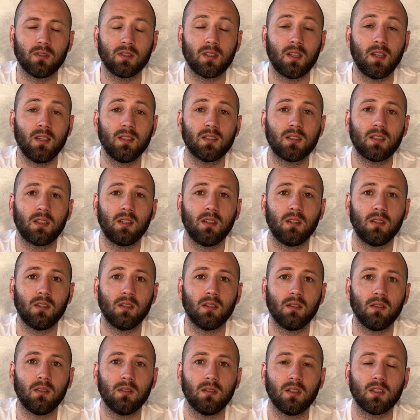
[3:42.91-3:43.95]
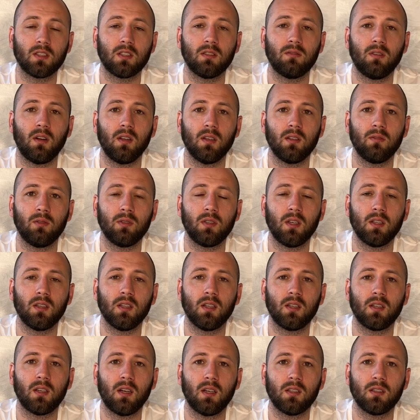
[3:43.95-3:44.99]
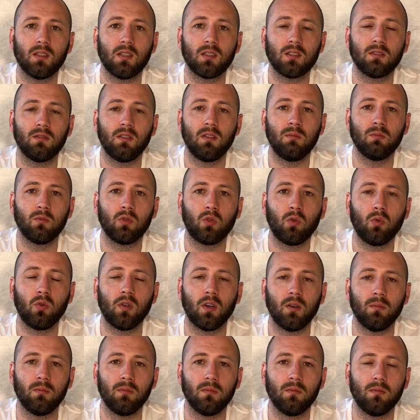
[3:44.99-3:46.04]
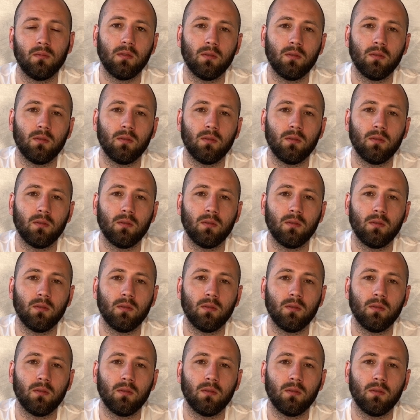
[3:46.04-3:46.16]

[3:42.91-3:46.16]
Зеленский называл его неоднократно своим другом.